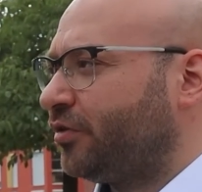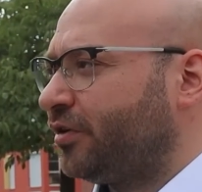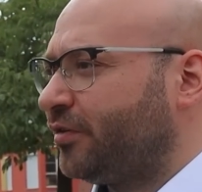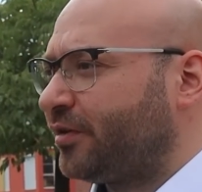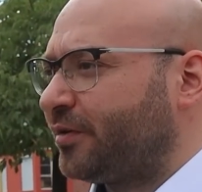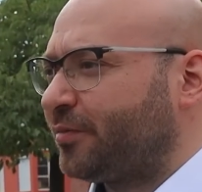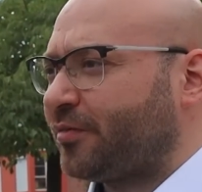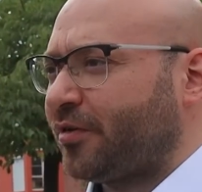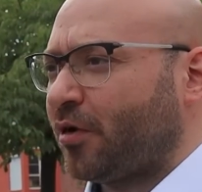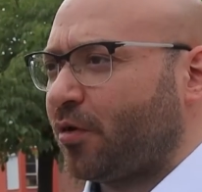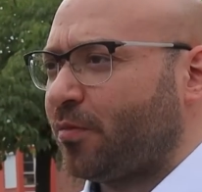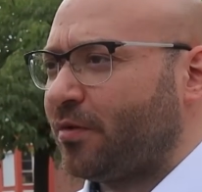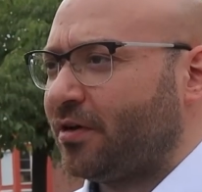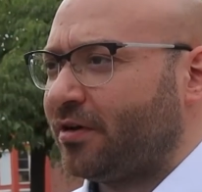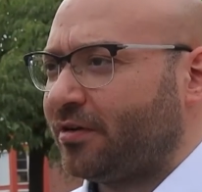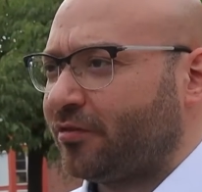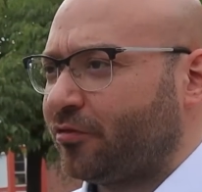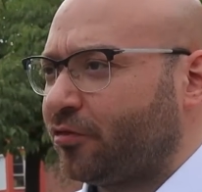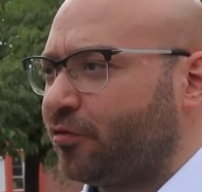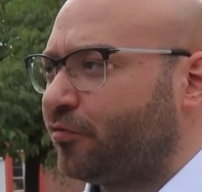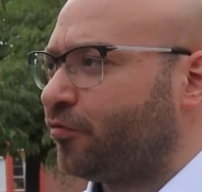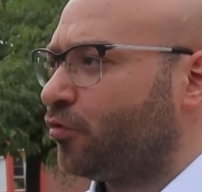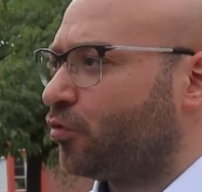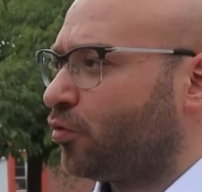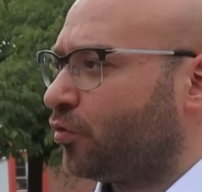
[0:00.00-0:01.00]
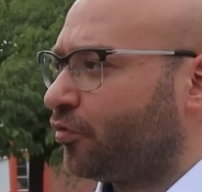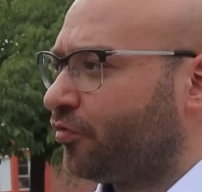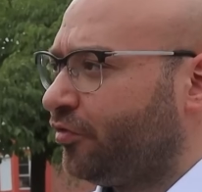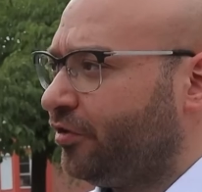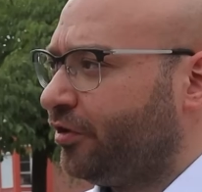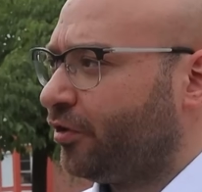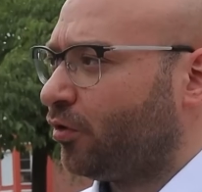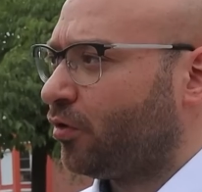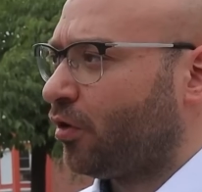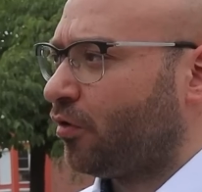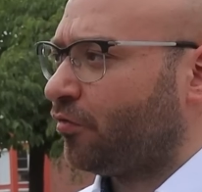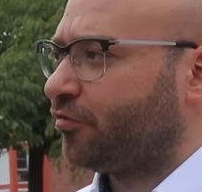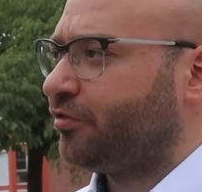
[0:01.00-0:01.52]
Hier gibt es auch mal so eine
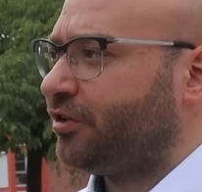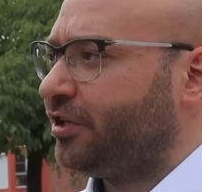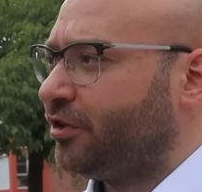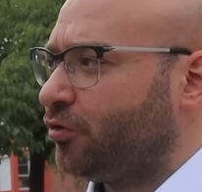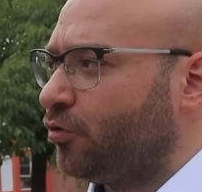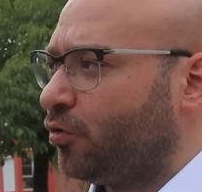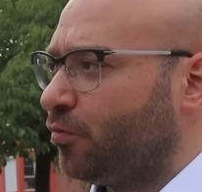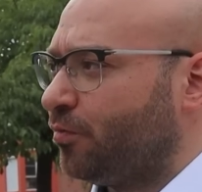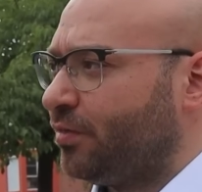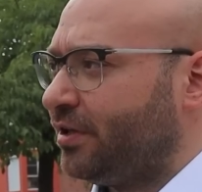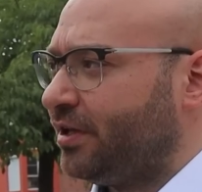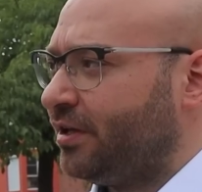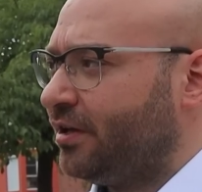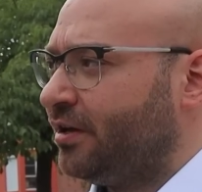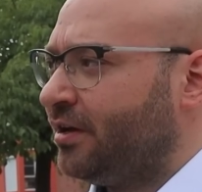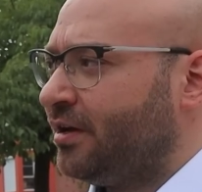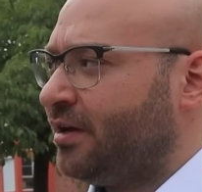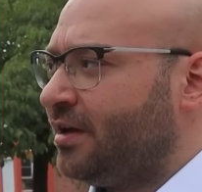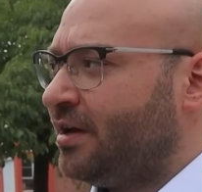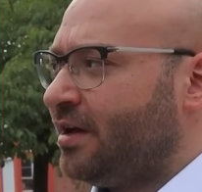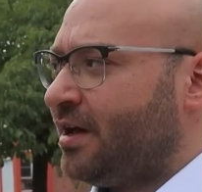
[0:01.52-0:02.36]
Fokussierung auf den OB.